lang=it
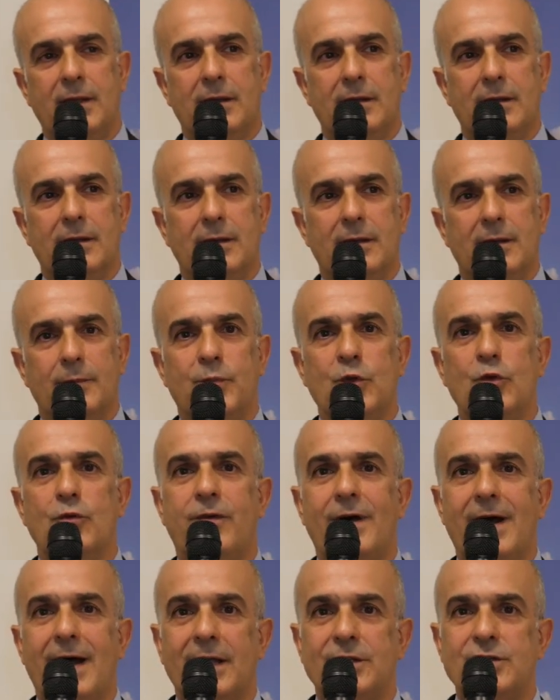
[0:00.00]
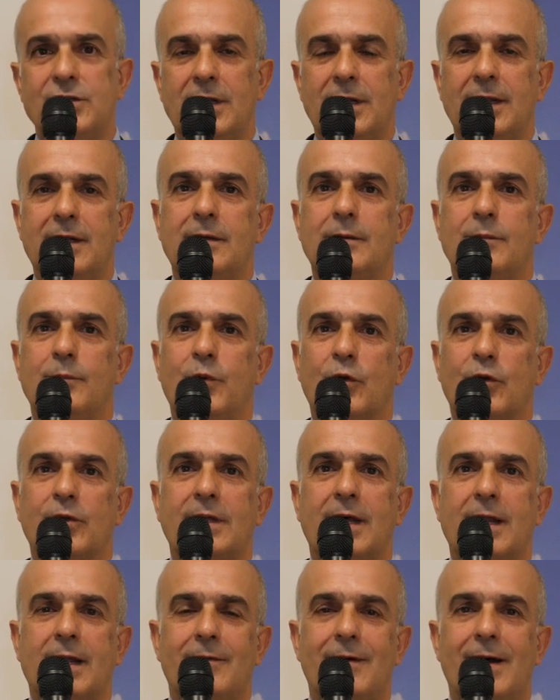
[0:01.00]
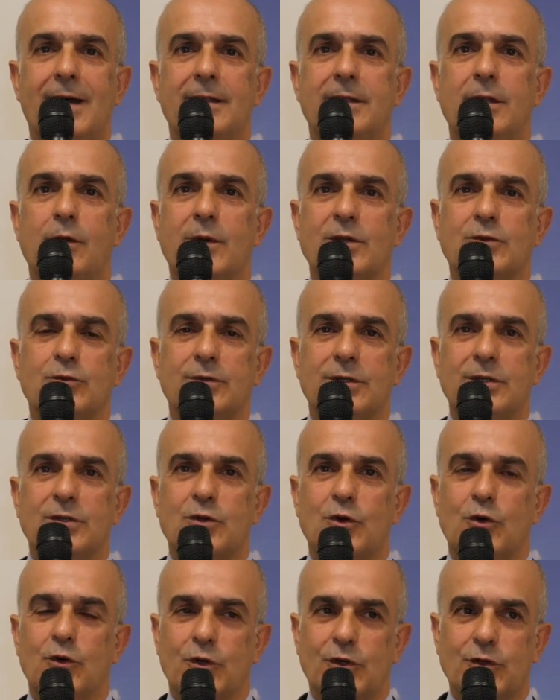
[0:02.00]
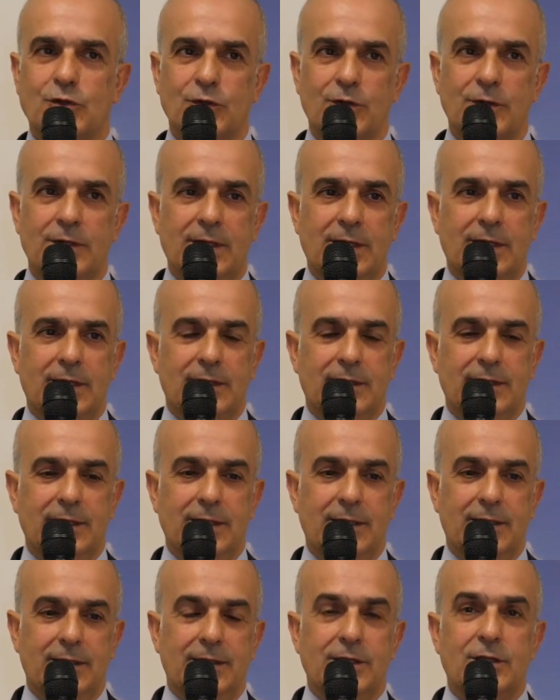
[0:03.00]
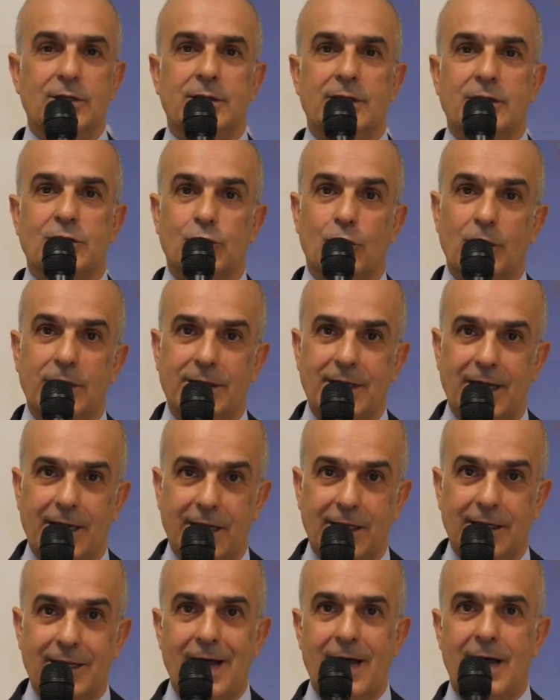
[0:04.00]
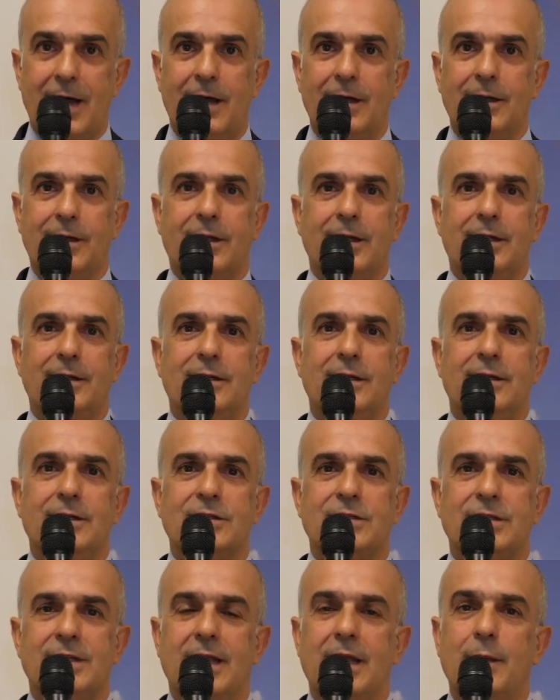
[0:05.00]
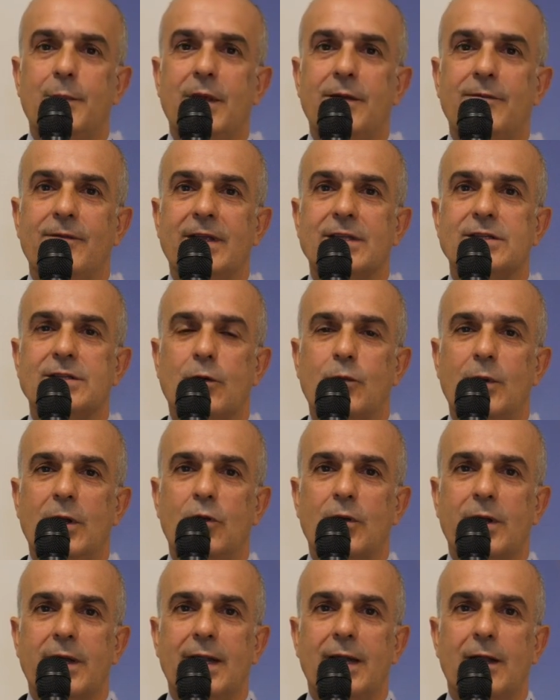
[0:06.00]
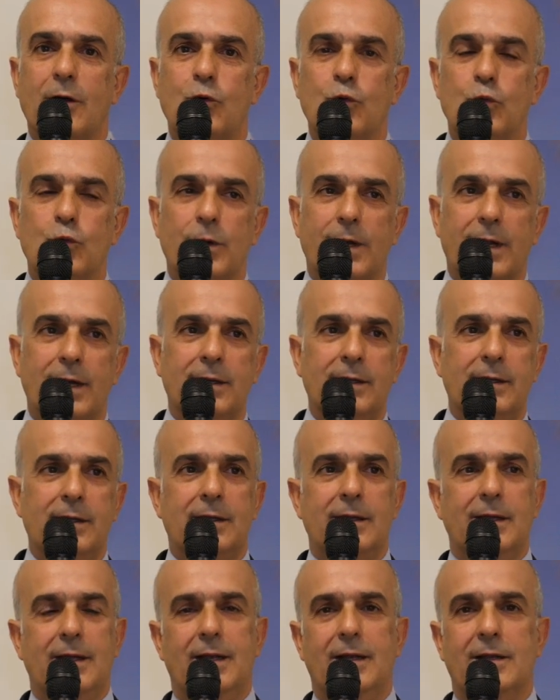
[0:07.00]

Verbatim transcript: eh, più facile portare avanti questo discorso di, di, di solidarietà anche in, insieme invece a quello che è la cura e,